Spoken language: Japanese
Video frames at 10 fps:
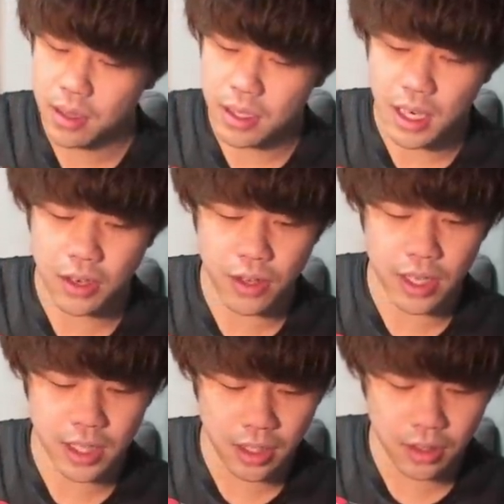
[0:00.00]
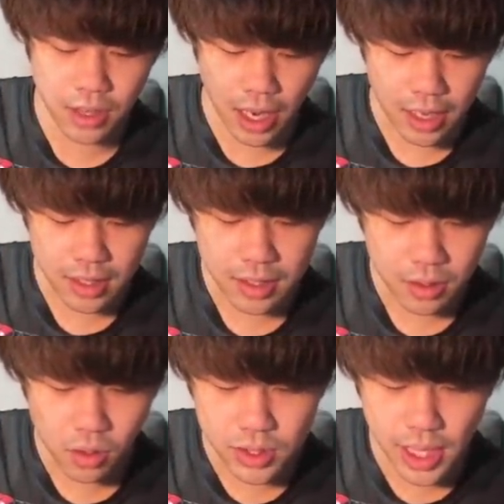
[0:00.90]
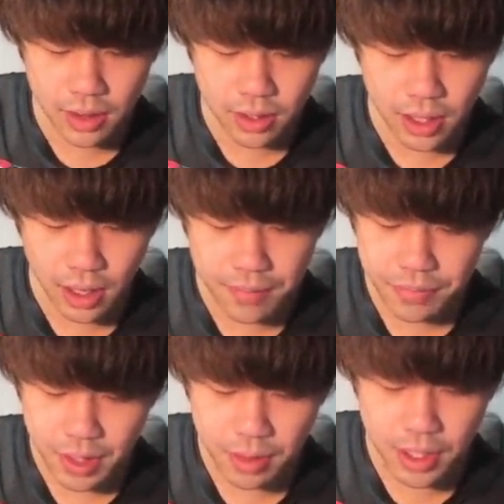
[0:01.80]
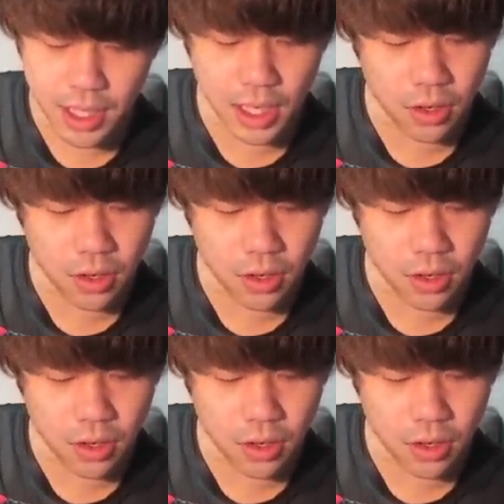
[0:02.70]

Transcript: う格上が出てくるぐらい。5000とか、ギリ